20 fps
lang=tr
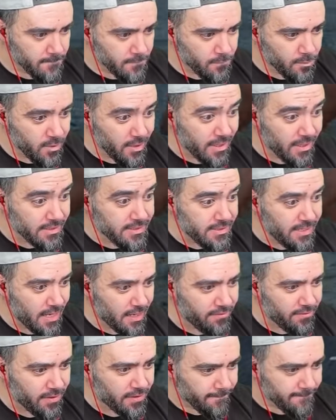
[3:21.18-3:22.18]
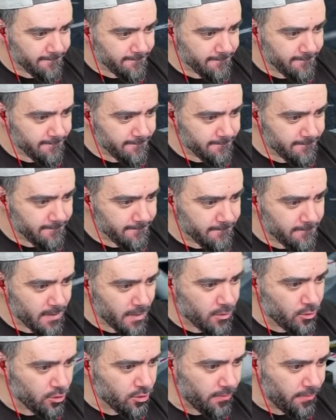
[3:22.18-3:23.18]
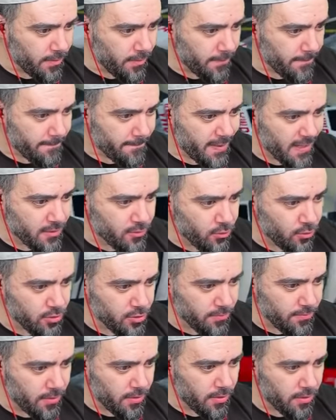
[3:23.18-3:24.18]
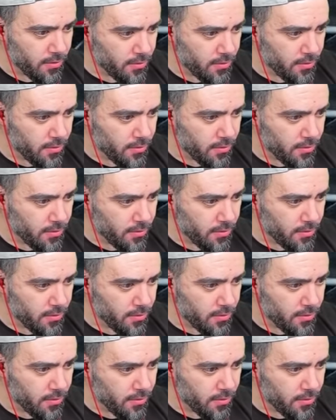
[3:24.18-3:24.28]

Bunlarda silah var. Bak gördün mü? Bak gördün mü?